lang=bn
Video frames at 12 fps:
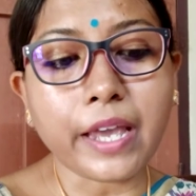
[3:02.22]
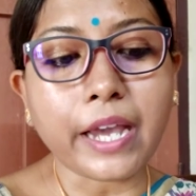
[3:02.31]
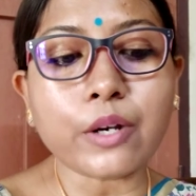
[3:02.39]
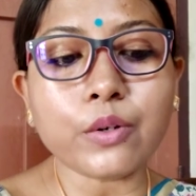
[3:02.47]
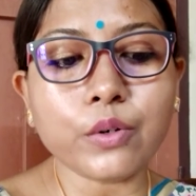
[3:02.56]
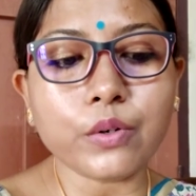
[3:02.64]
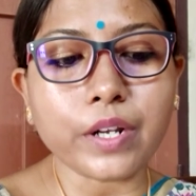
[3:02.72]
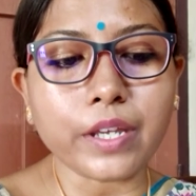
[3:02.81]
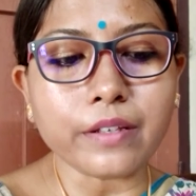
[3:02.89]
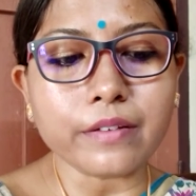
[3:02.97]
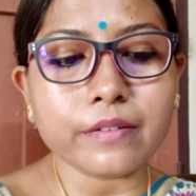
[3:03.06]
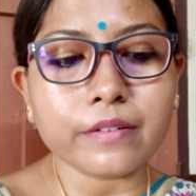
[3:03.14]
এখনও নেই
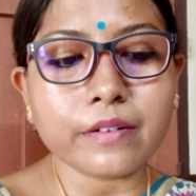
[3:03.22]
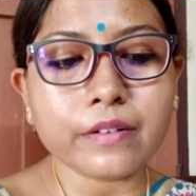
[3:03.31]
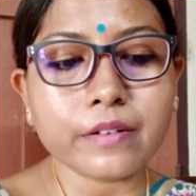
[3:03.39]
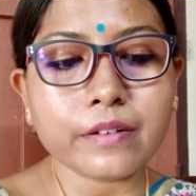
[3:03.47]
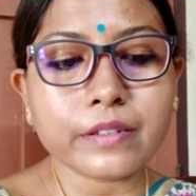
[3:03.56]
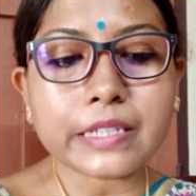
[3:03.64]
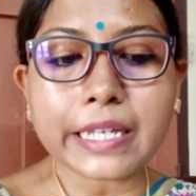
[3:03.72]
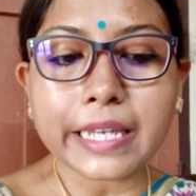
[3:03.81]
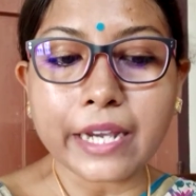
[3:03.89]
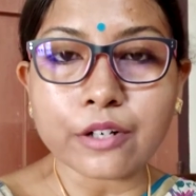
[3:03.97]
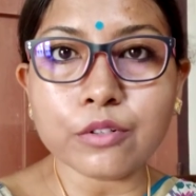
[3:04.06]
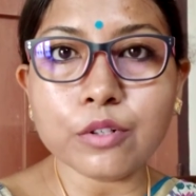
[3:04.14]
তাই
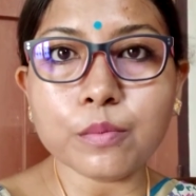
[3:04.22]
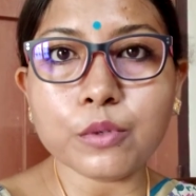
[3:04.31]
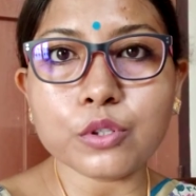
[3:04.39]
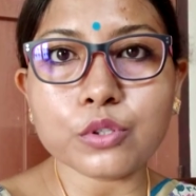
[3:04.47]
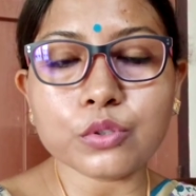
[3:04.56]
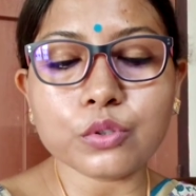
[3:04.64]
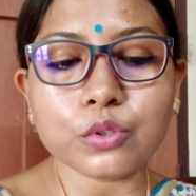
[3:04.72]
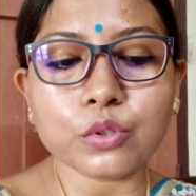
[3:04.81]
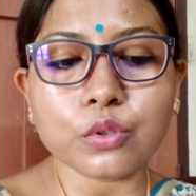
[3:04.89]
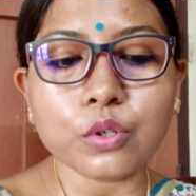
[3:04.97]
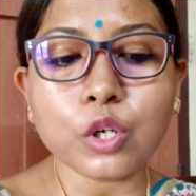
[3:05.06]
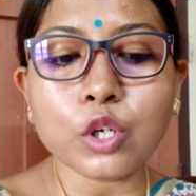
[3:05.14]
এখনও পর্যন্ত
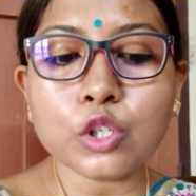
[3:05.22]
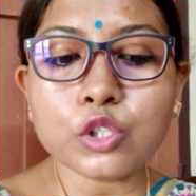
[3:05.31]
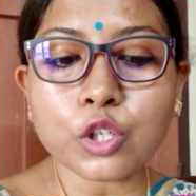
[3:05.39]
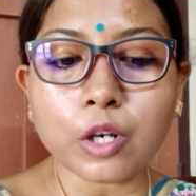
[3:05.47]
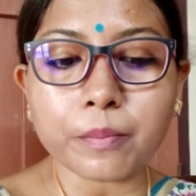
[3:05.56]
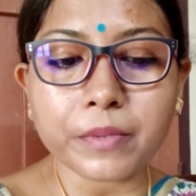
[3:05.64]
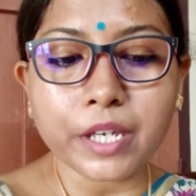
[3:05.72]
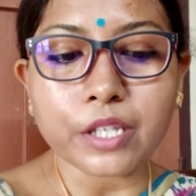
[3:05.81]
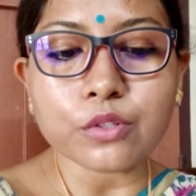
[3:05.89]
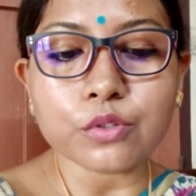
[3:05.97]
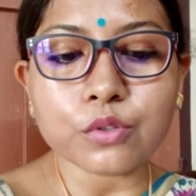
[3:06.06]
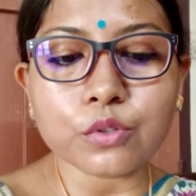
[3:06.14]
সব
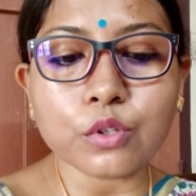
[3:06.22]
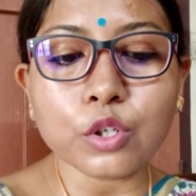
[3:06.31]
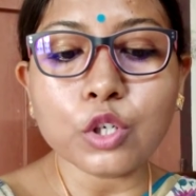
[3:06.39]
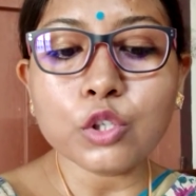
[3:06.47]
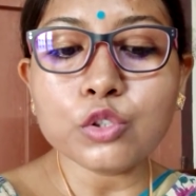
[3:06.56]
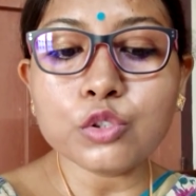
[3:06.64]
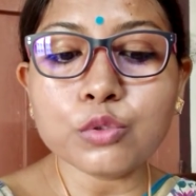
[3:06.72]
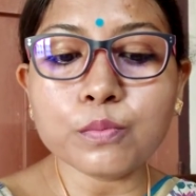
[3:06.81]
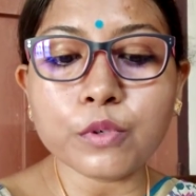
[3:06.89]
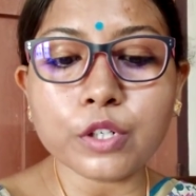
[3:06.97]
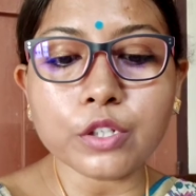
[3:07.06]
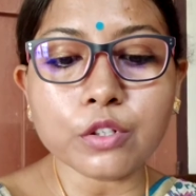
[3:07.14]
ক্ষেত্র
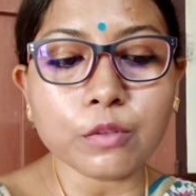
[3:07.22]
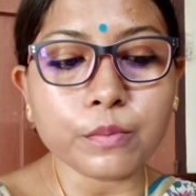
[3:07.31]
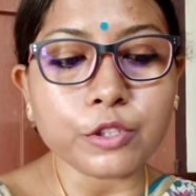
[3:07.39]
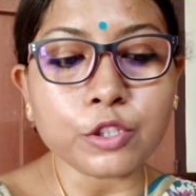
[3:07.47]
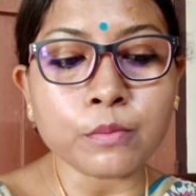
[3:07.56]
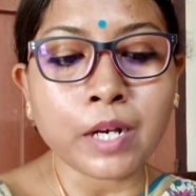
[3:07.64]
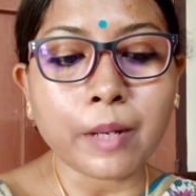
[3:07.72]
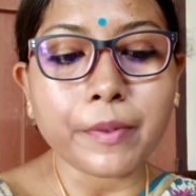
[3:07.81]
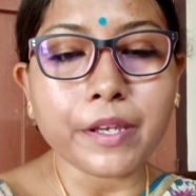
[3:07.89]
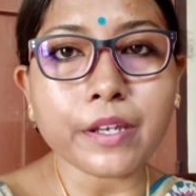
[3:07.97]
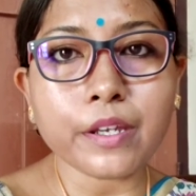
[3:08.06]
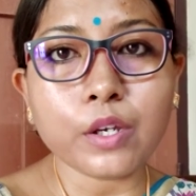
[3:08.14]
সুপরিকল্পিতভাবে
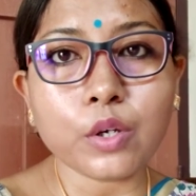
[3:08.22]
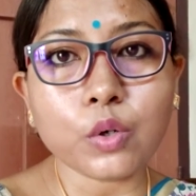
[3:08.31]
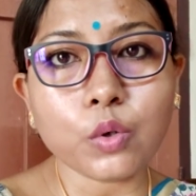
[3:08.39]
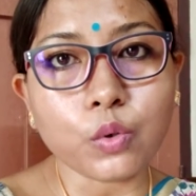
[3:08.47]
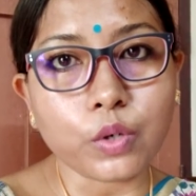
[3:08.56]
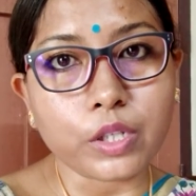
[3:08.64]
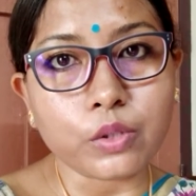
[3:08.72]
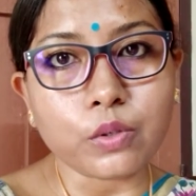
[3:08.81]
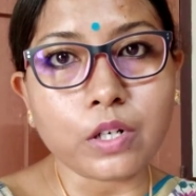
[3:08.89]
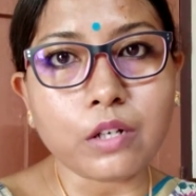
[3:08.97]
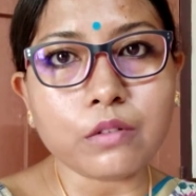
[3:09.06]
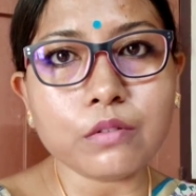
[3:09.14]
গড়ে
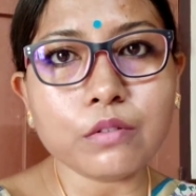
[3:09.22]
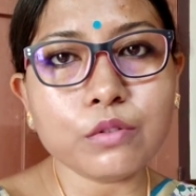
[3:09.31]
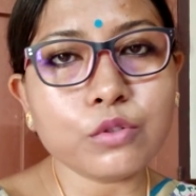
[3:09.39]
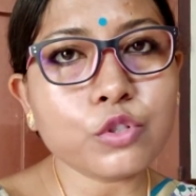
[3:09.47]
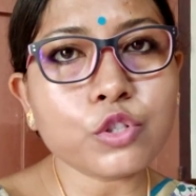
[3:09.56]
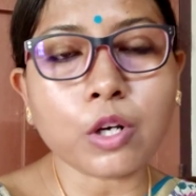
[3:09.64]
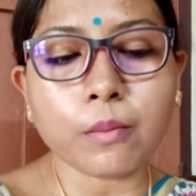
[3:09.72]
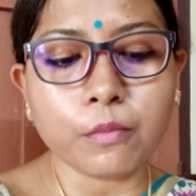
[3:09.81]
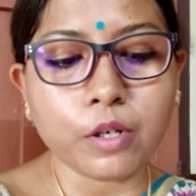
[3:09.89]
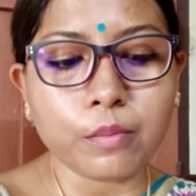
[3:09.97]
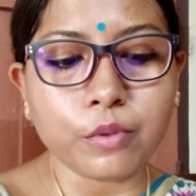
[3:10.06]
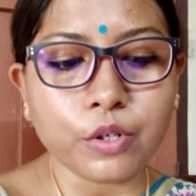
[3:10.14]
তোলাও
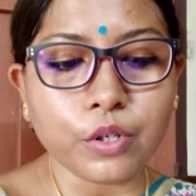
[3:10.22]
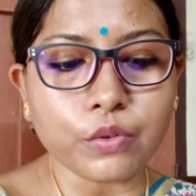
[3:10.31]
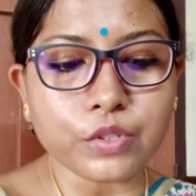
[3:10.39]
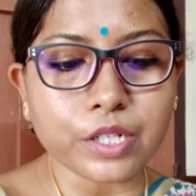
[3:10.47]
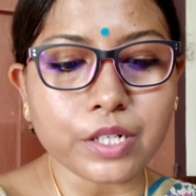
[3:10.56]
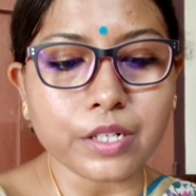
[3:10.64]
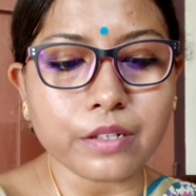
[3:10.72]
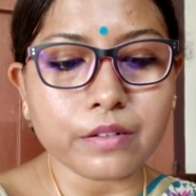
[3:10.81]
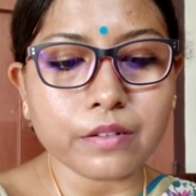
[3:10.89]
সম্ভব হয়ে ওঠেনি